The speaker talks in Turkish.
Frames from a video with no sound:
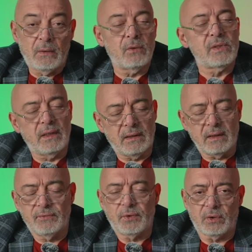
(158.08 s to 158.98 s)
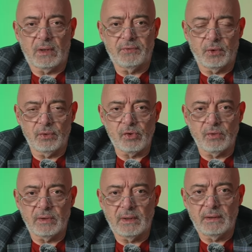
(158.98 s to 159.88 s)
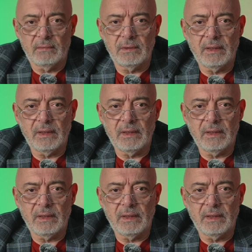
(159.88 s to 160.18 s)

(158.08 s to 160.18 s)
özellikle fotoğraf konusunda